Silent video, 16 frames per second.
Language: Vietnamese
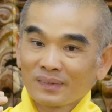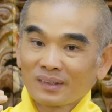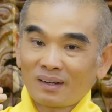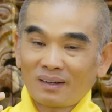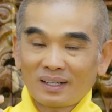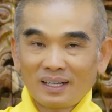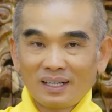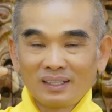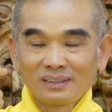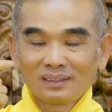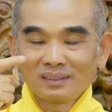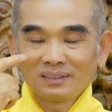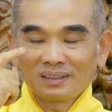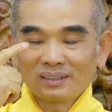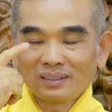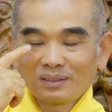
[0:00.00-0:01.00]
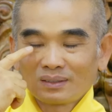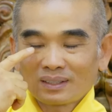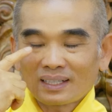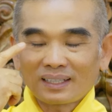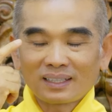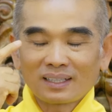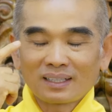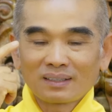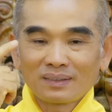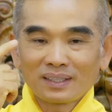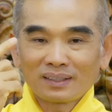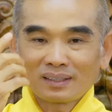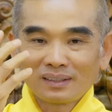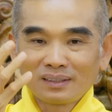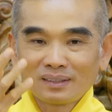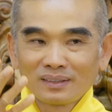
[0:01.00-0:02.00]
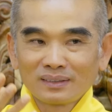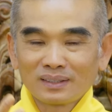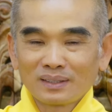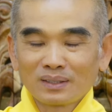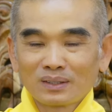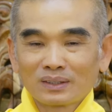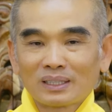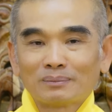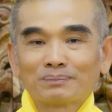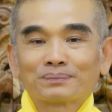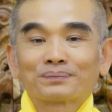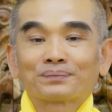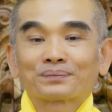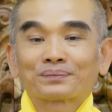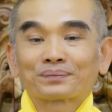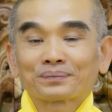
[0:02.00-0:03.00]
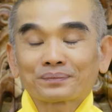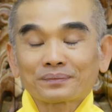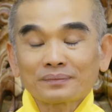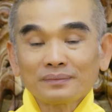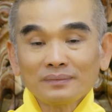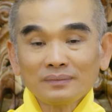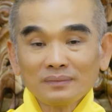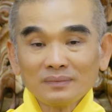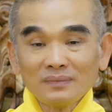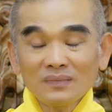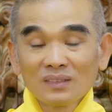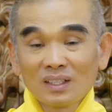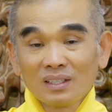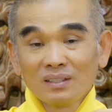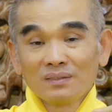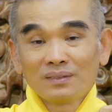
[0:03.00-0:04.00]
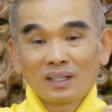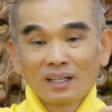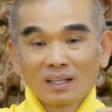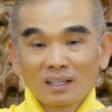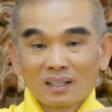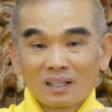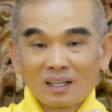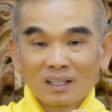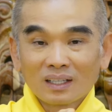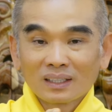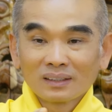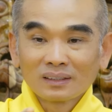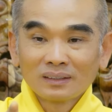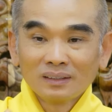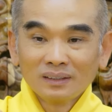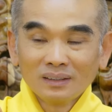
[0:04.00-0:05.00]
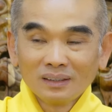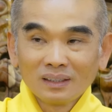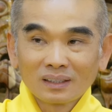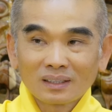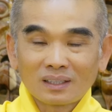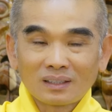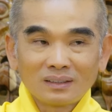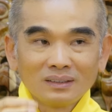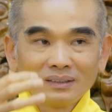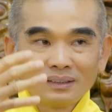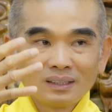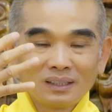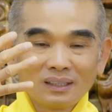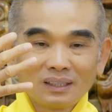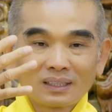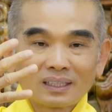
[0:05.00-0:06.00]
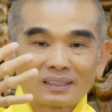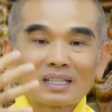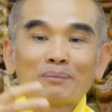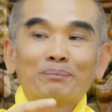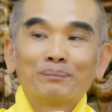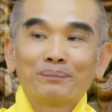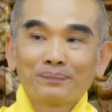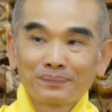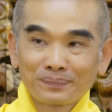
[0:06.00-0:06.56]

Hồi nãy là tướng tưởng của căn, thì giờ tới tướng tưởng của tâm. Thì vẫn còn cái tướng đối với cái tâm,